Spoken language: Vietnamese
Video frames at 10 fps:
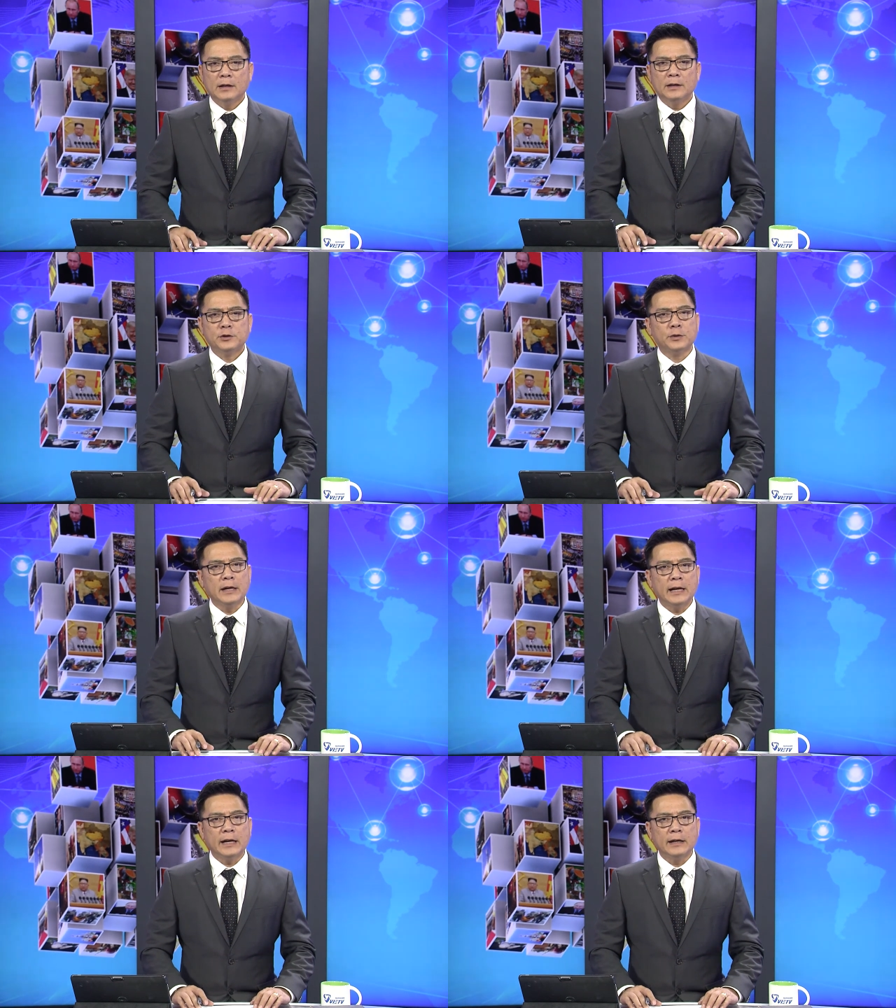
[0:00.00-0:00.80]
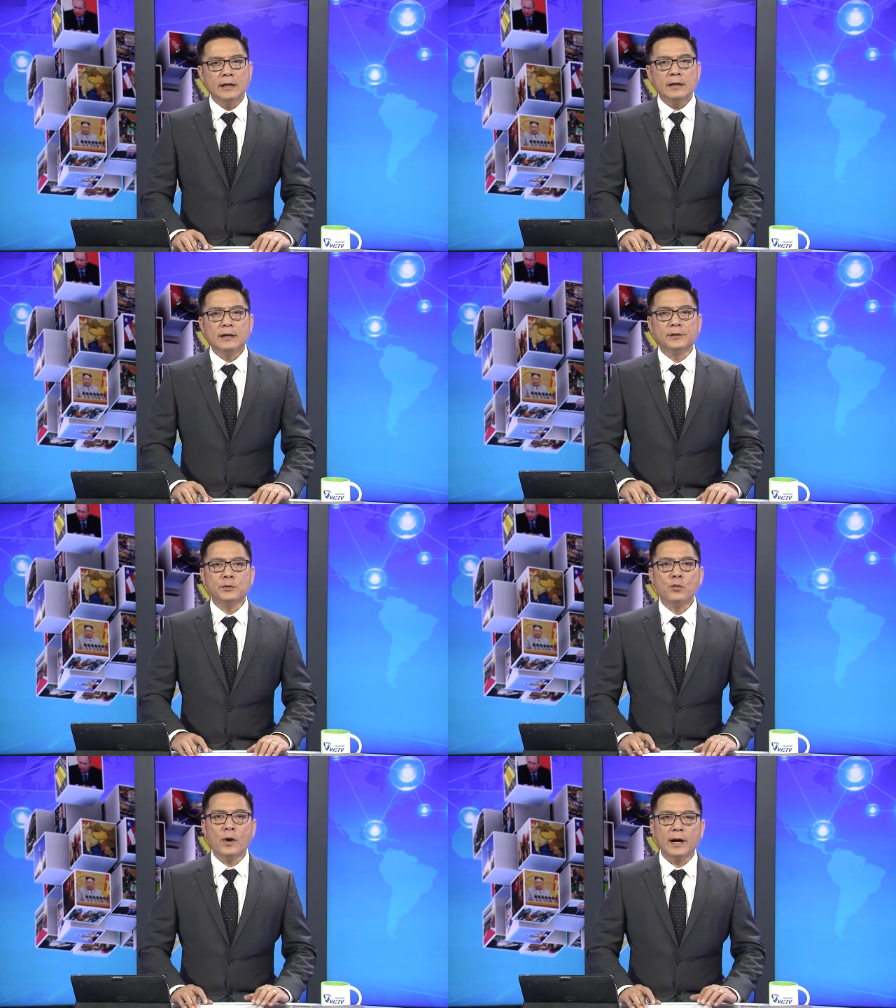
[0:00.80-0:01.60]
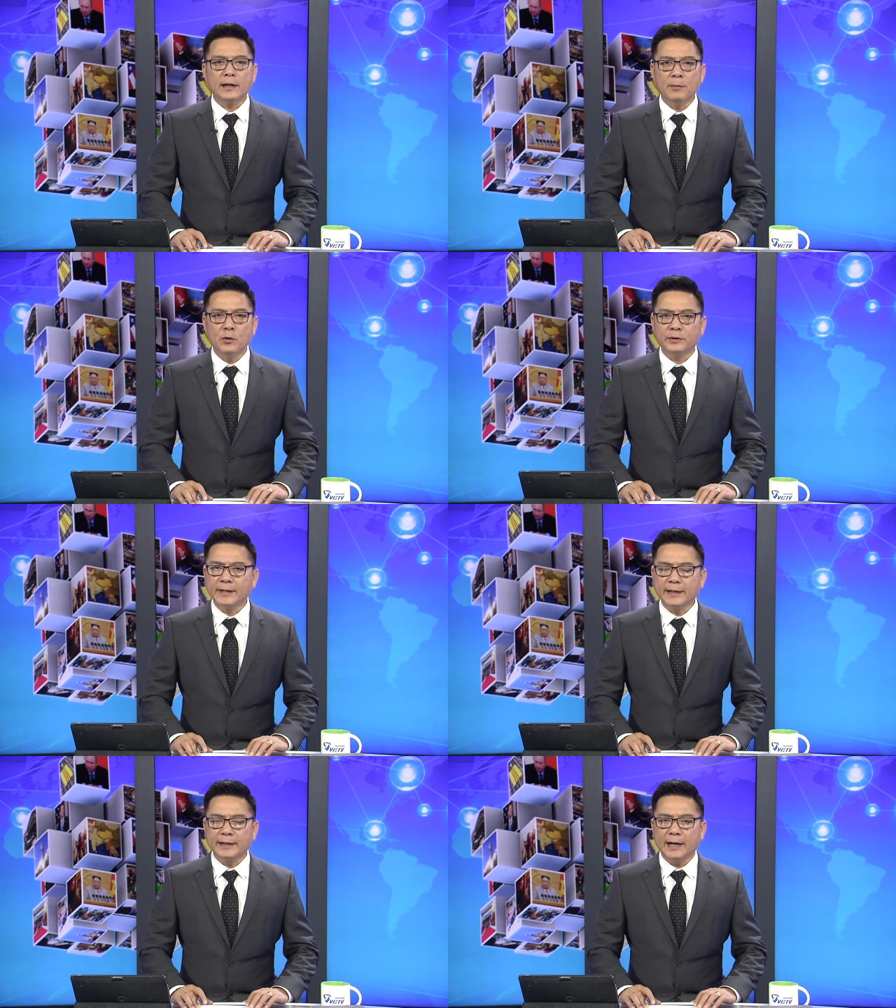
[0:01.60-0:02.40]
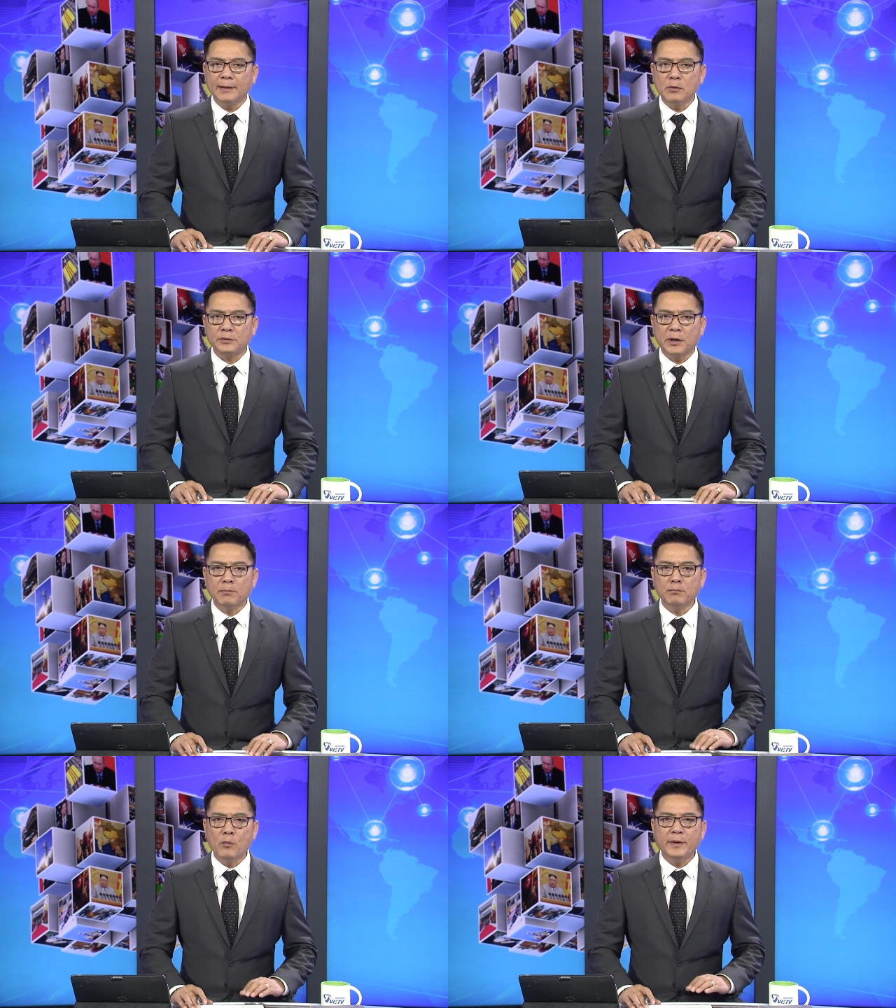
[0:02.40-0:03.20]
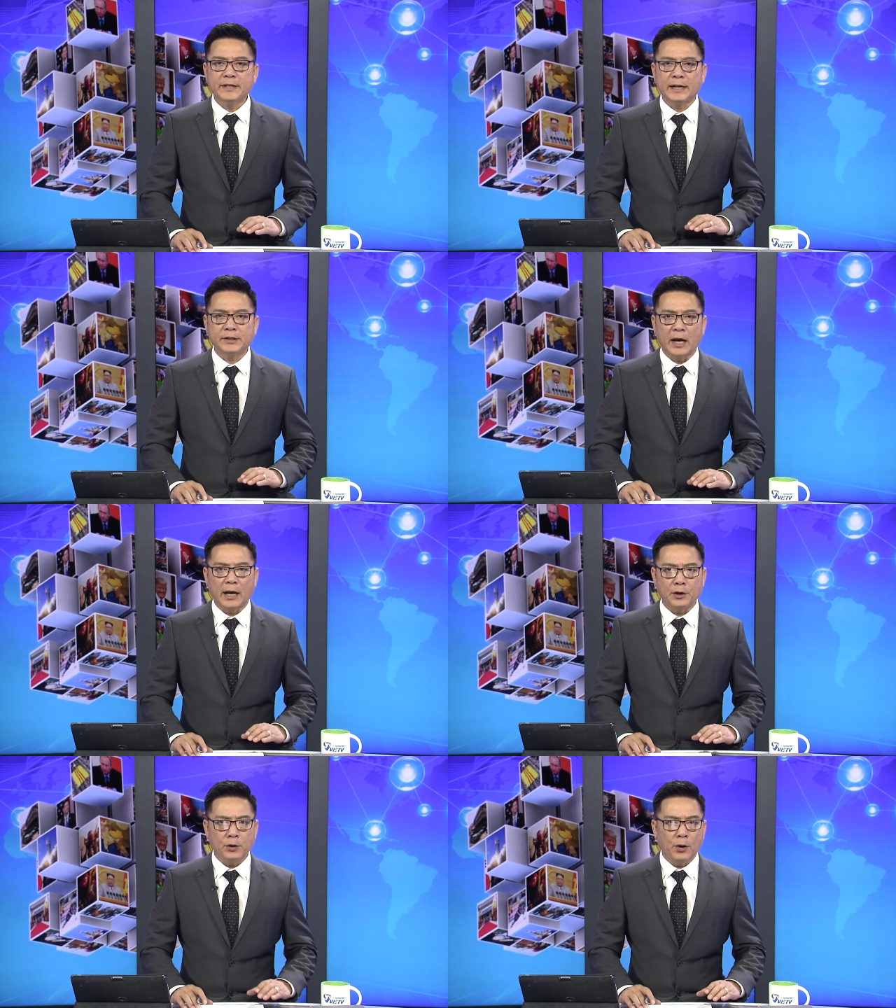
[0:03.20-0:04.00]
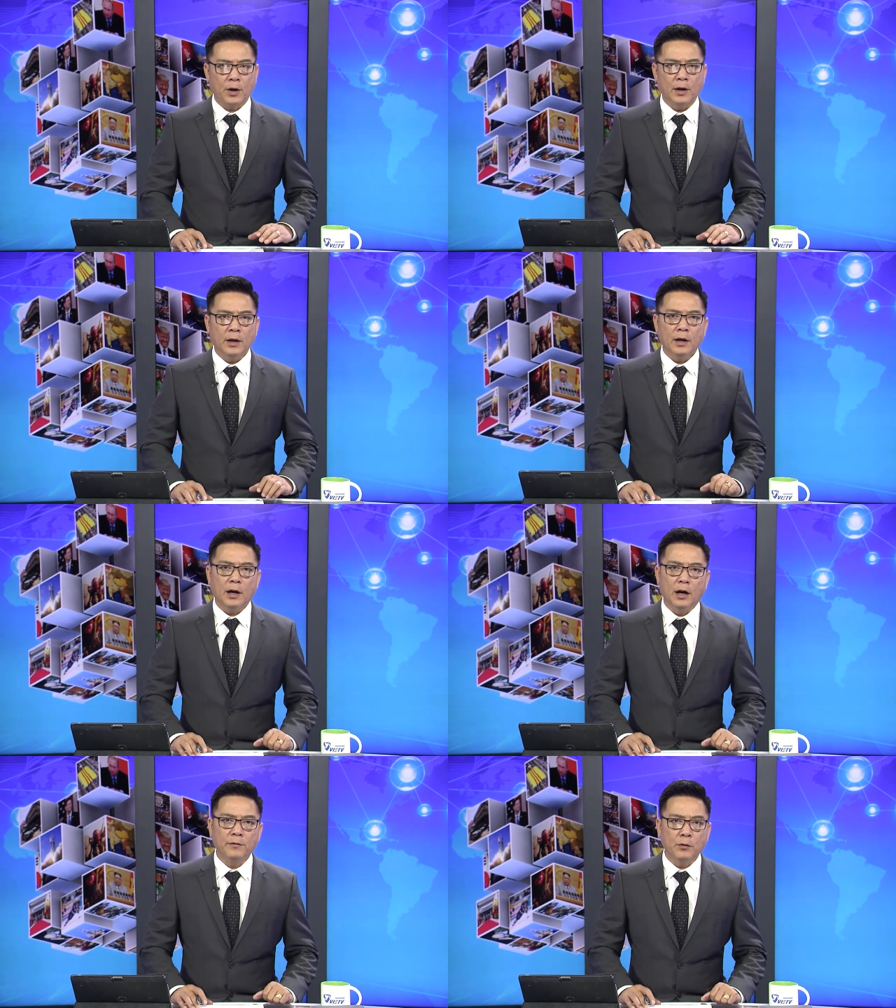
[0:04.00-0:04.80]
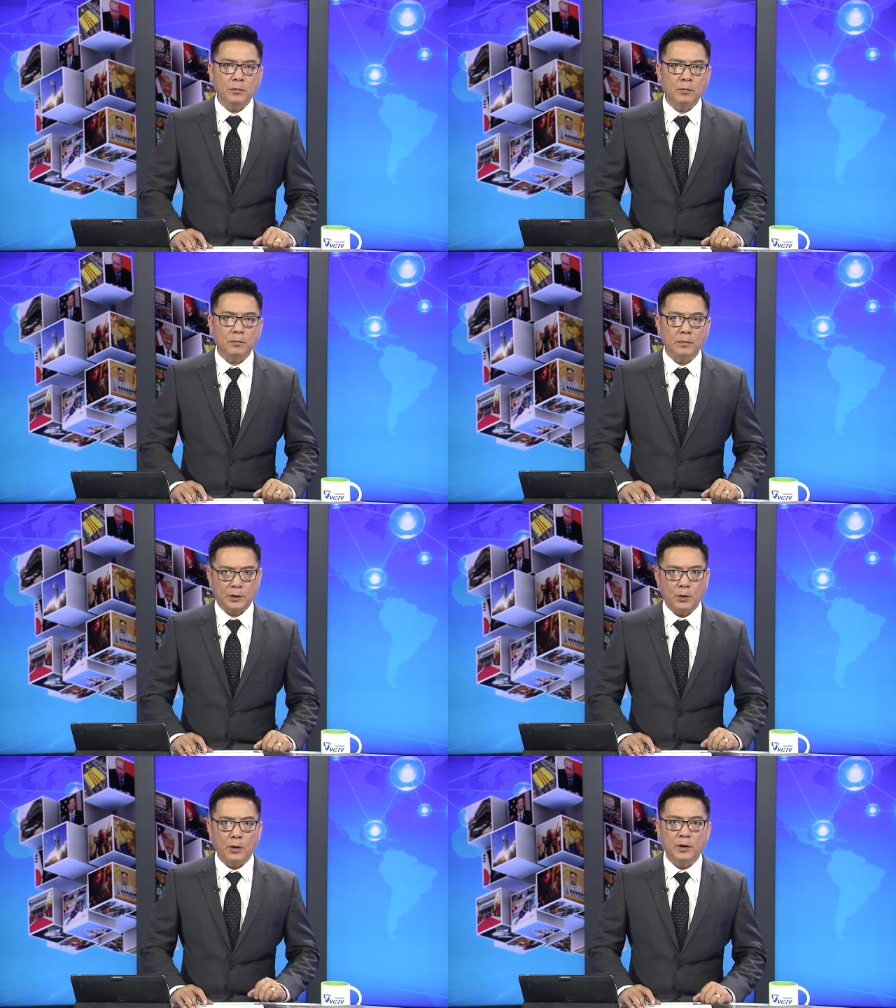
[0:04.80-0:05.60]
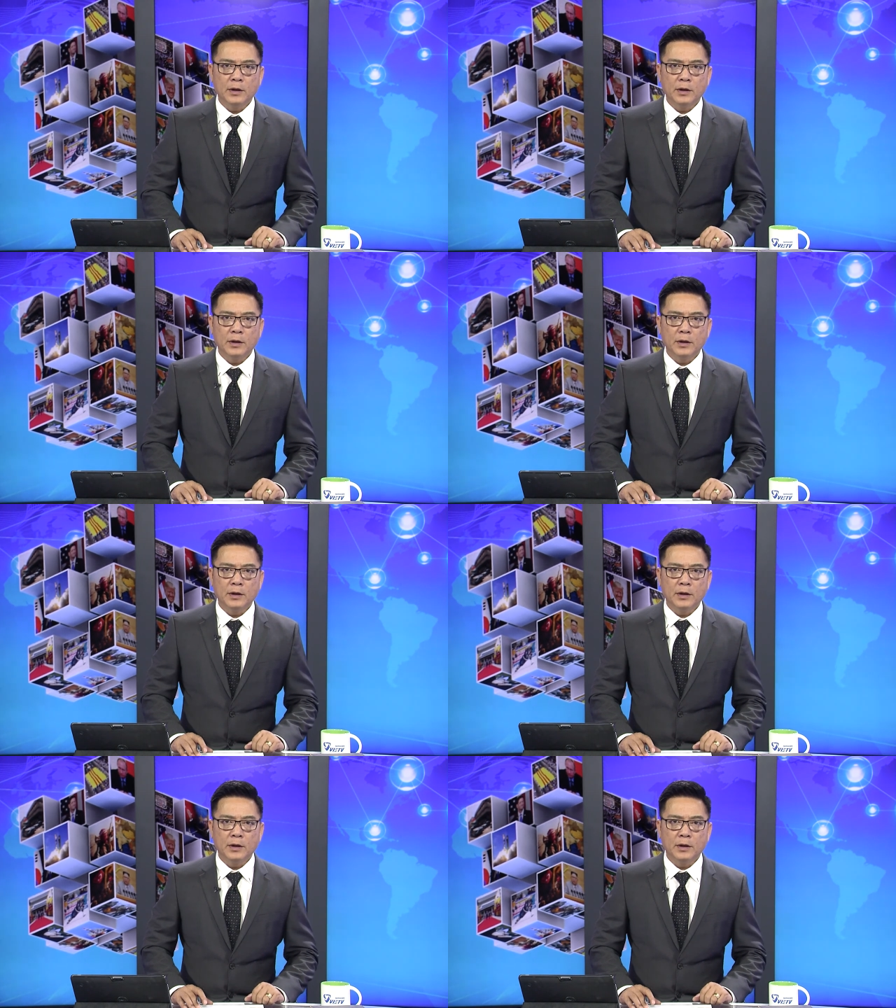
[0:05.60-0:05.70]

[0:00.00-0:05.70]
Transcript: Cho đến nay, người Trung Hoa đã mua tất cả 140 trang trại nho ở vùng Bạc Đo.